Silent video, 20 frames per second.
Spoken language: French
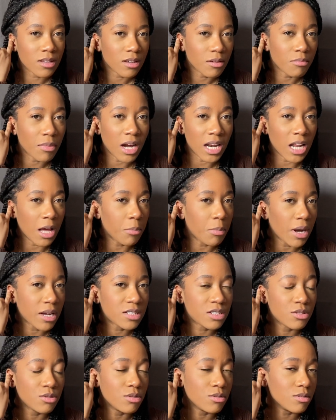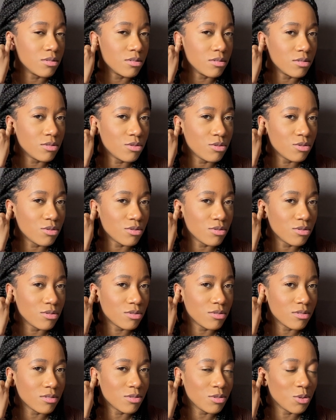bah, la partie
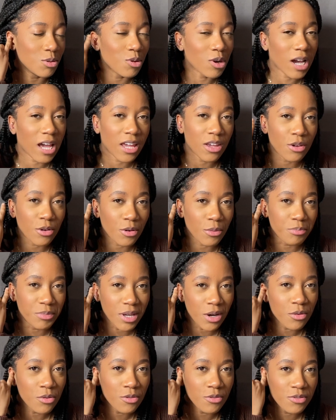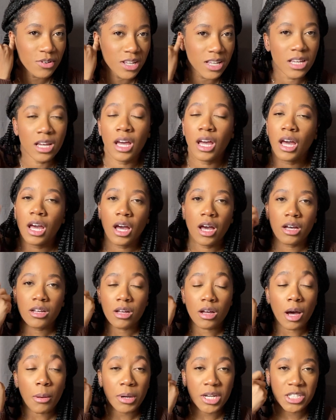de, l'oreille bien gonflée.
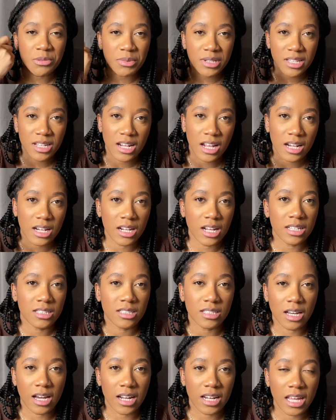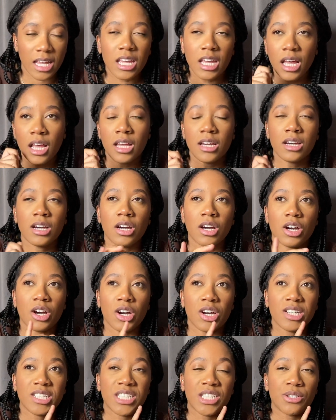Après, je mettais de la glace, ça allait.
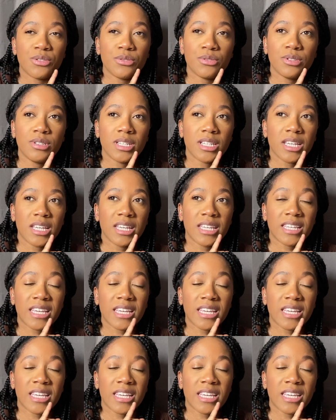Euh, j'ai eu des